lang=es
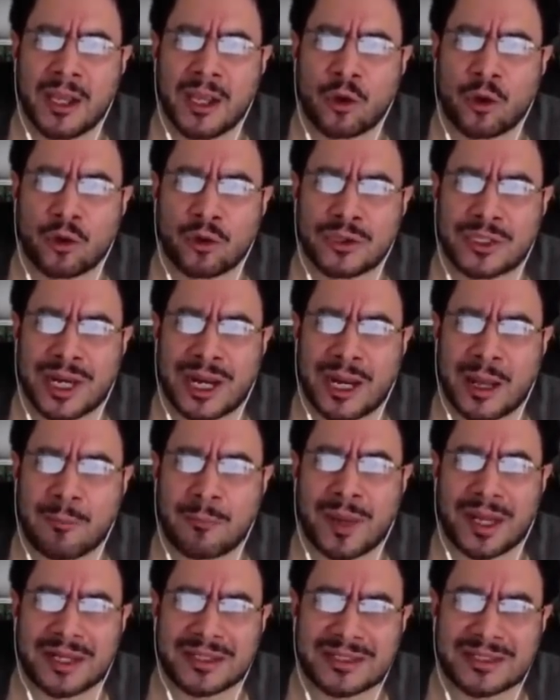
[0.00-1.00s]
contra
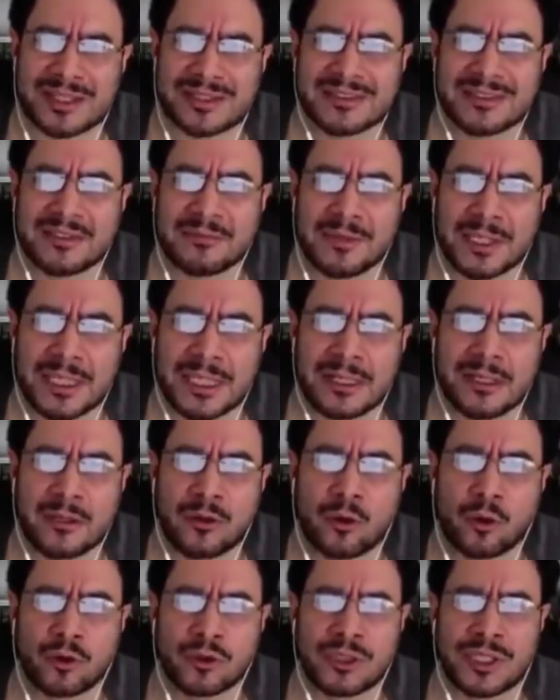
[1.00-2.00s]
la parte civil,
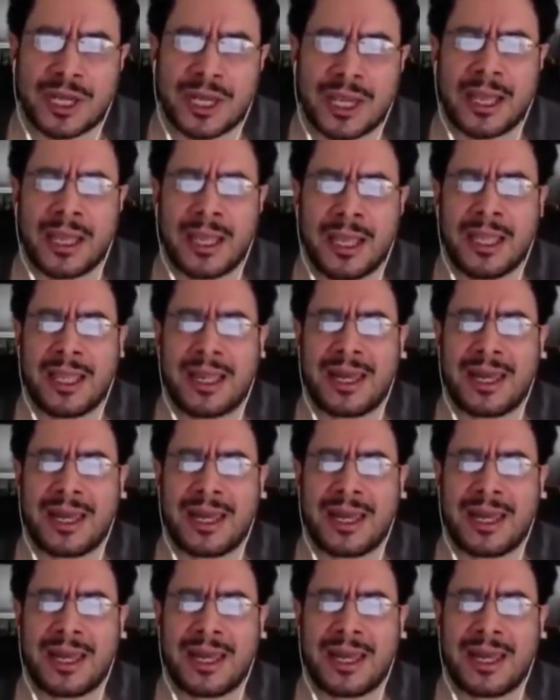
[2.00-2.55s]
contra